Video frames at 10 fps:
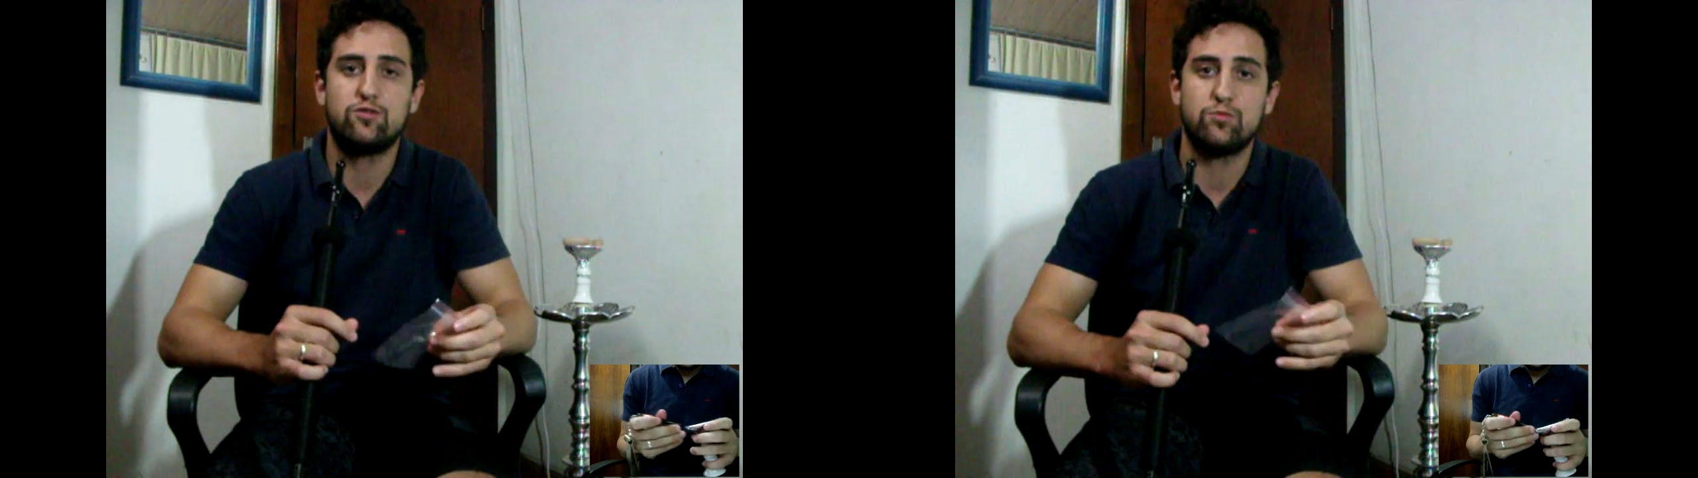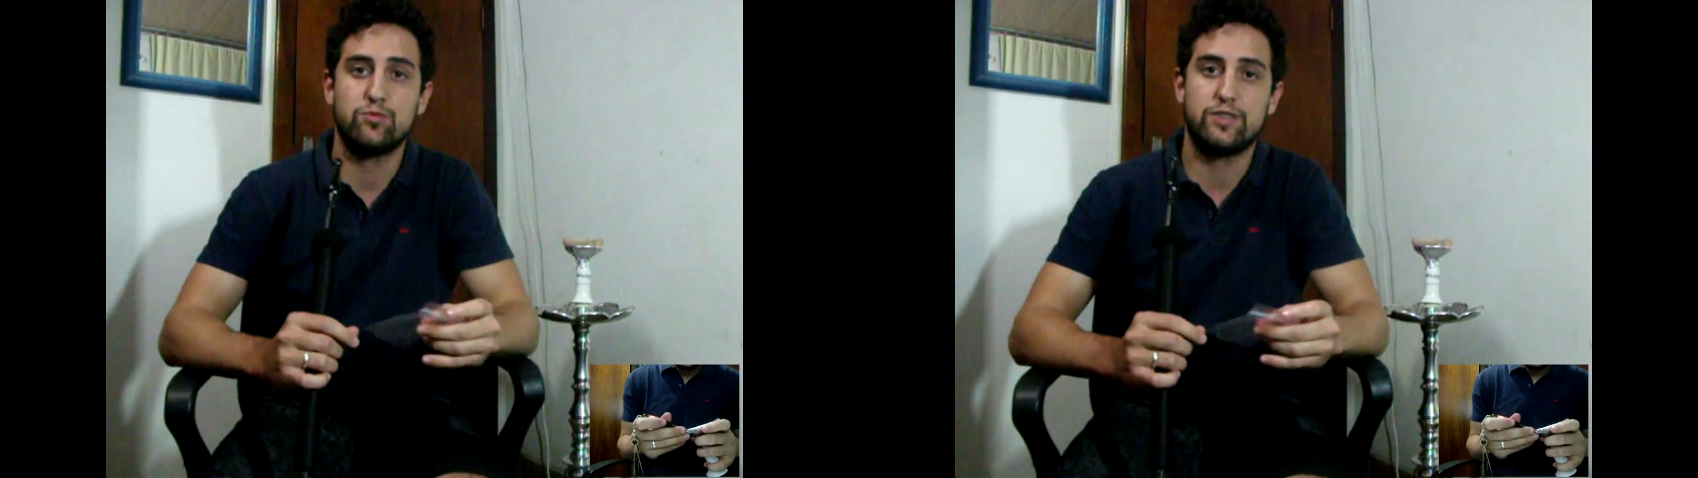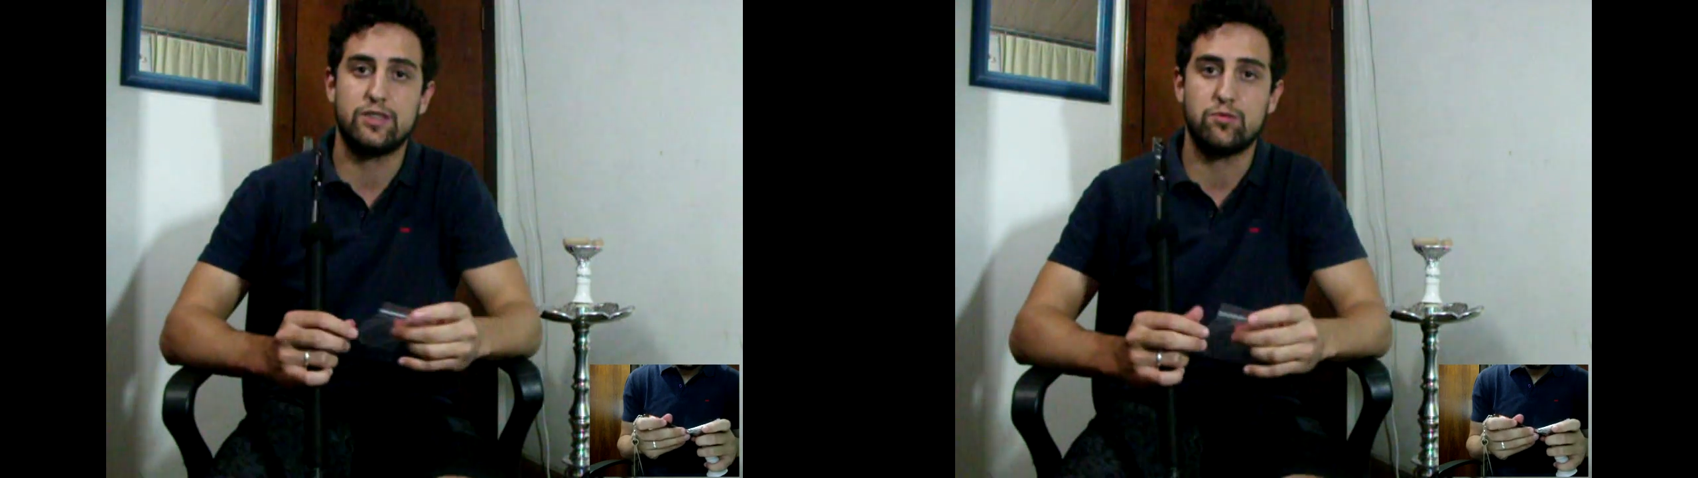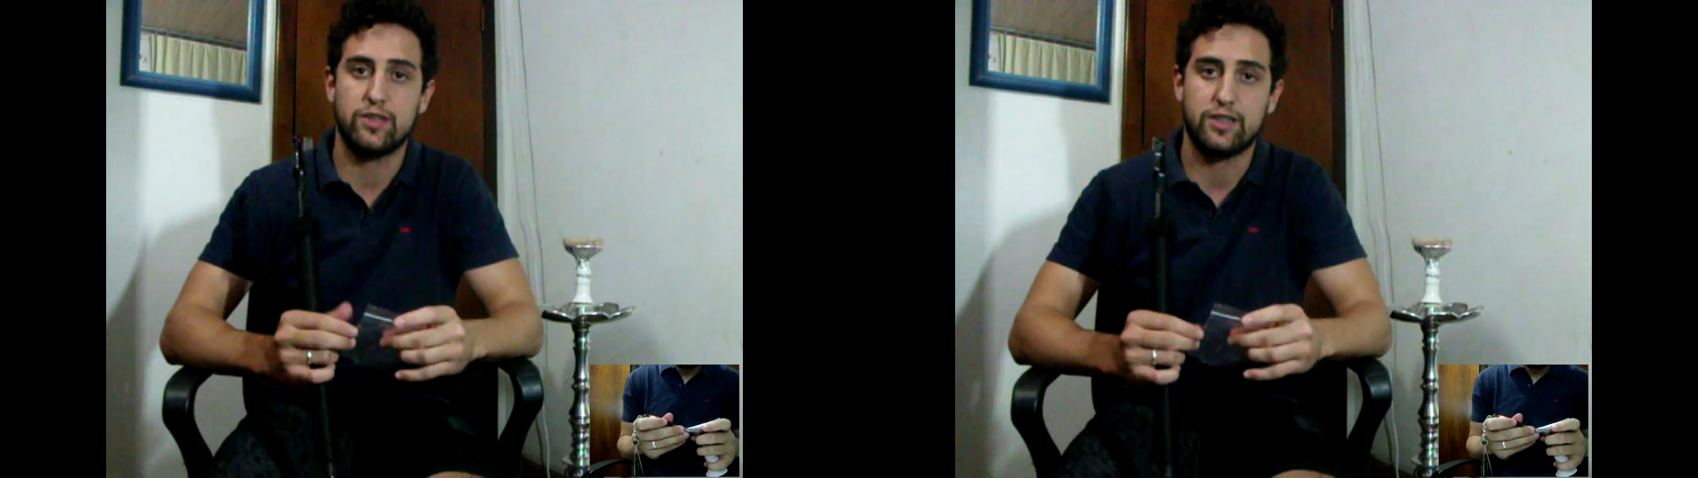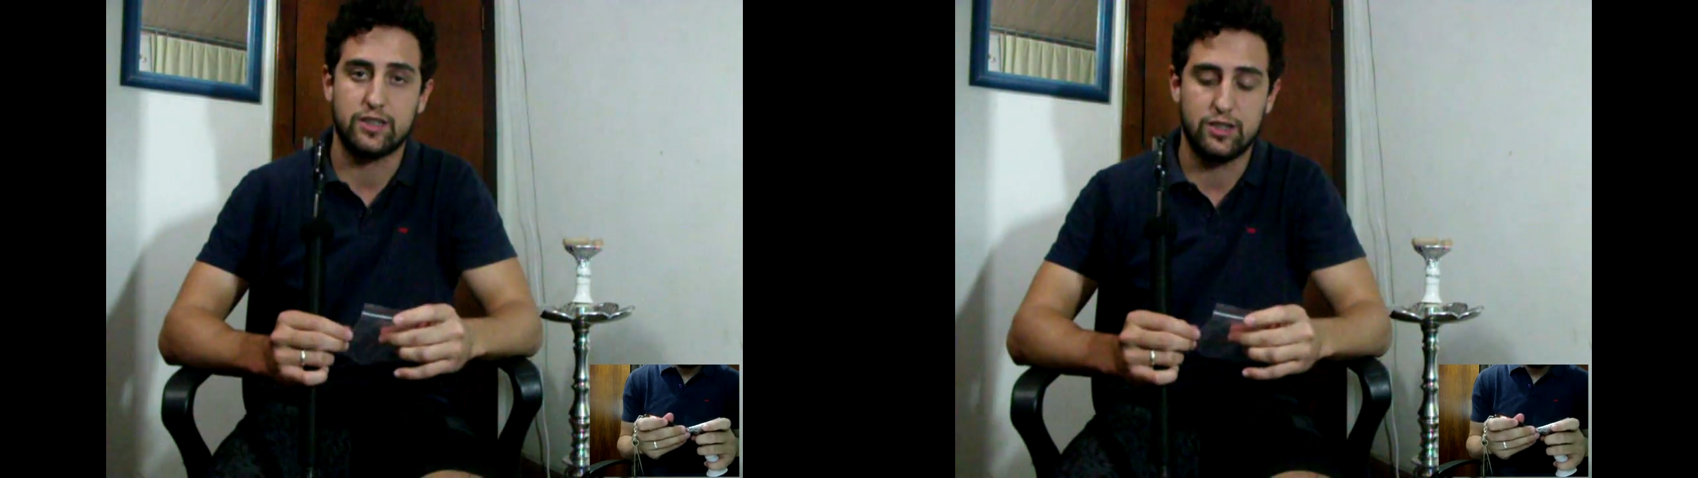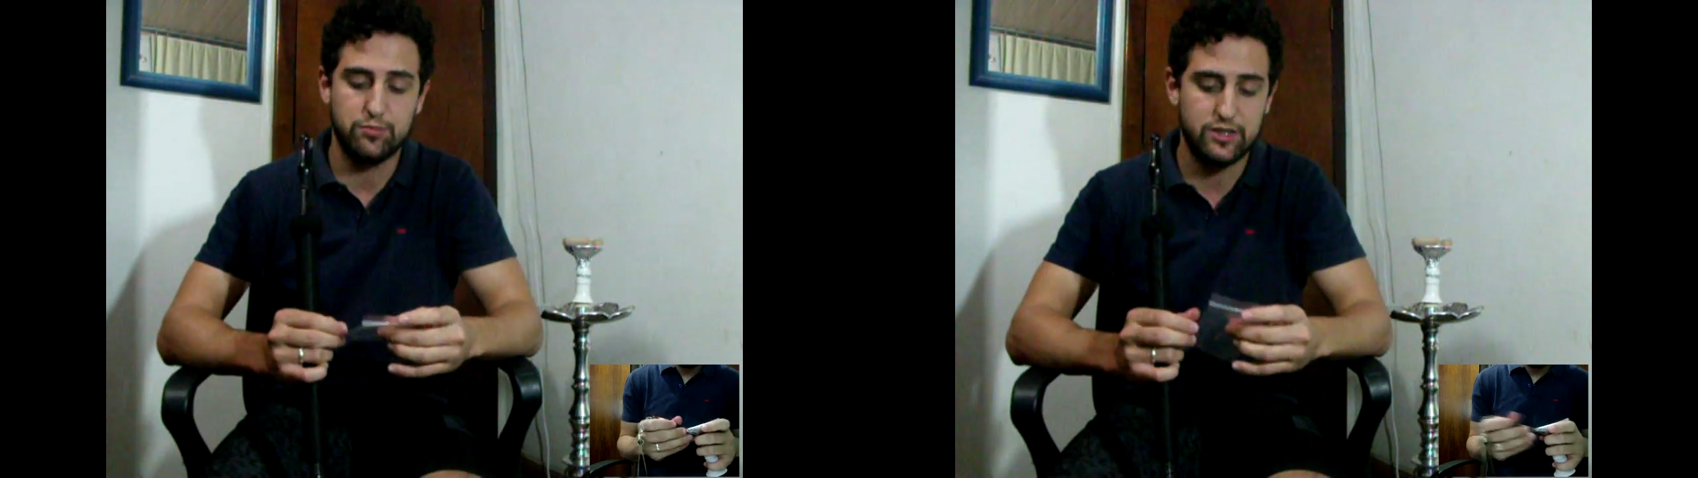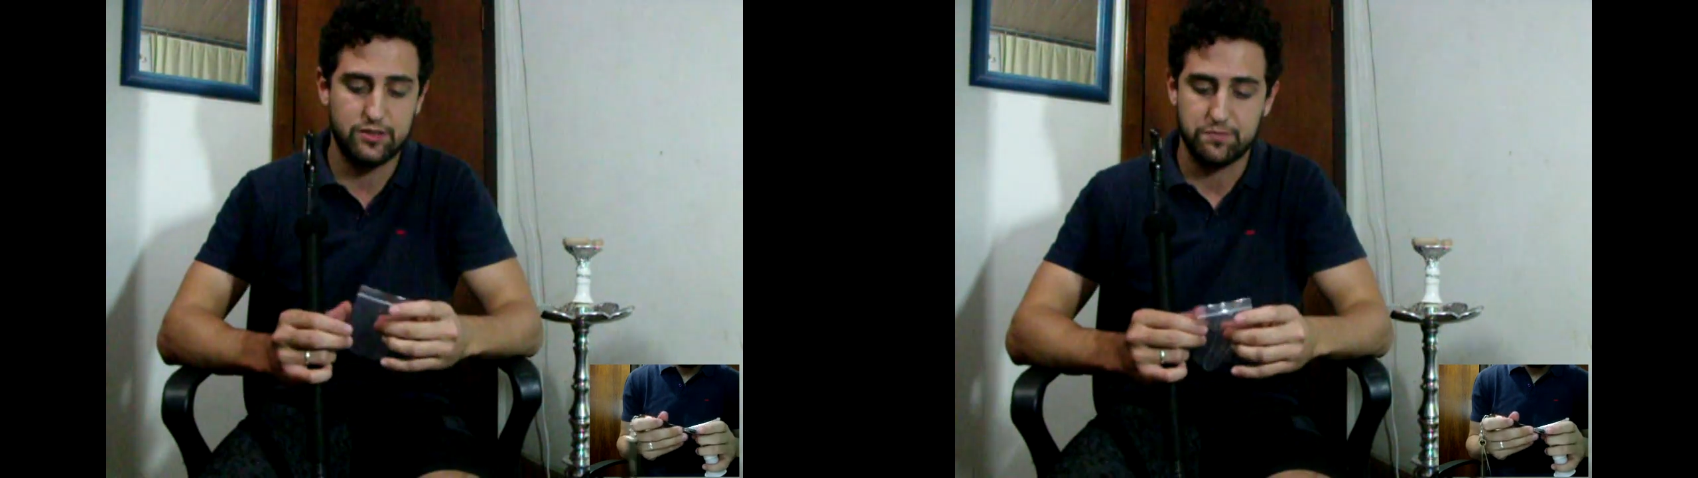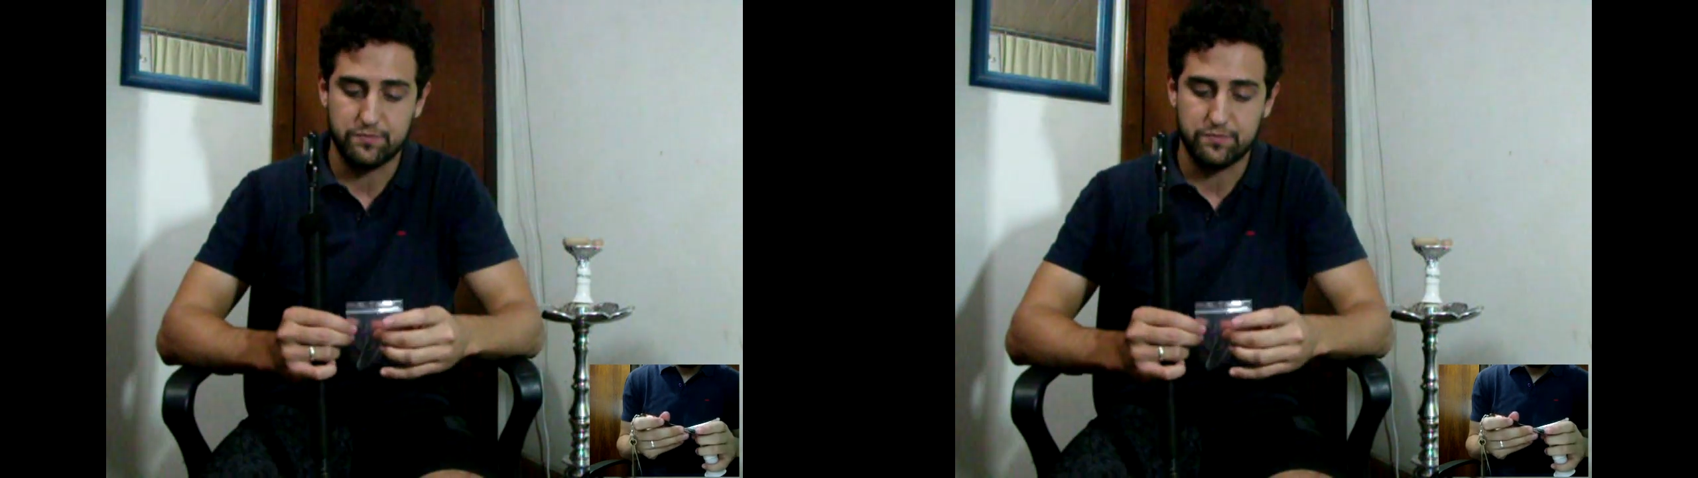fumo de 50 gramas.